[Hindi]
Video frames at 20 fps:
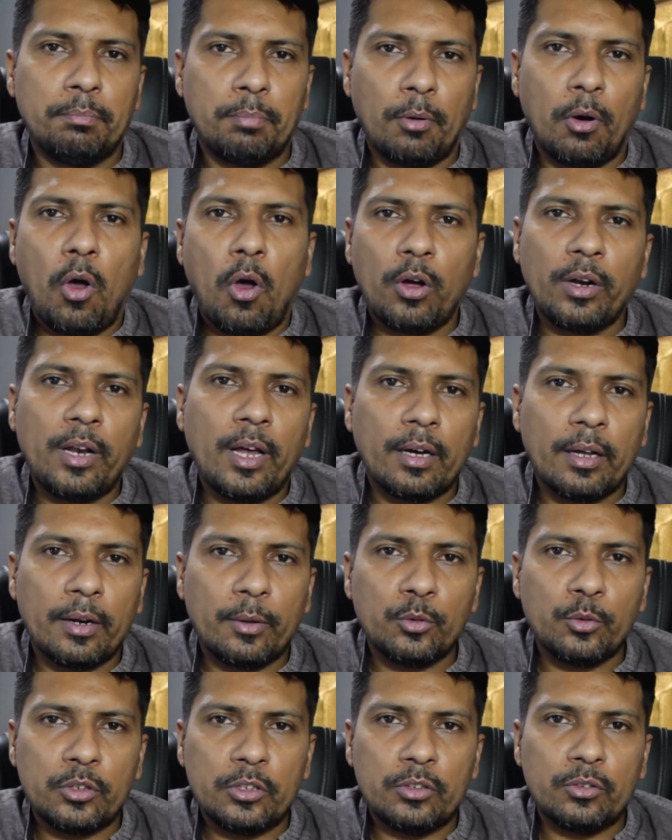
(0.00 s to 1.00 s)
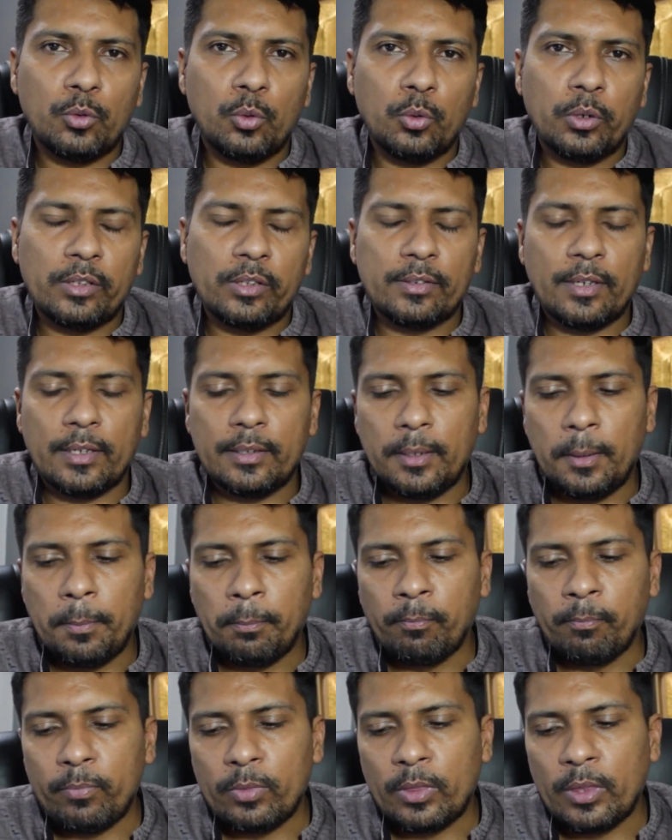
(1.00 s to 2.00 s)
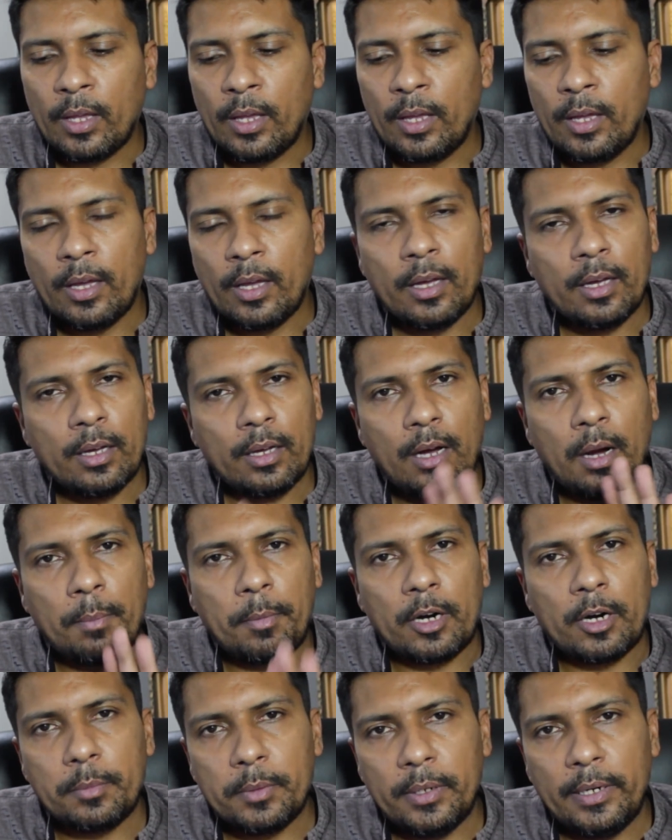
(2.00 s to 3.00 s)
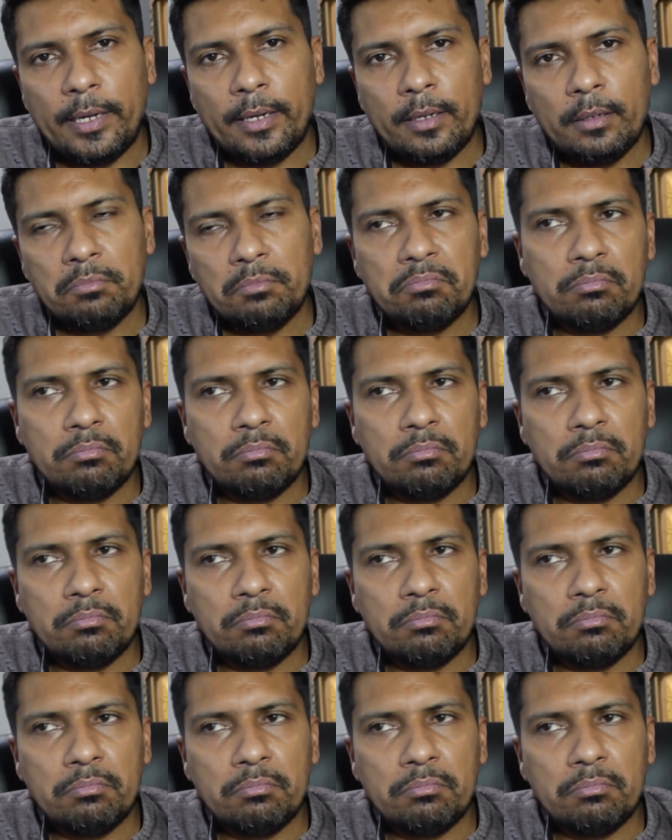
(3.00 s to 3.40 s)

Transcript: प्रोलॉन्ग ना करें उस चीज़ को उनके साथ ना अपार्टमेंट लें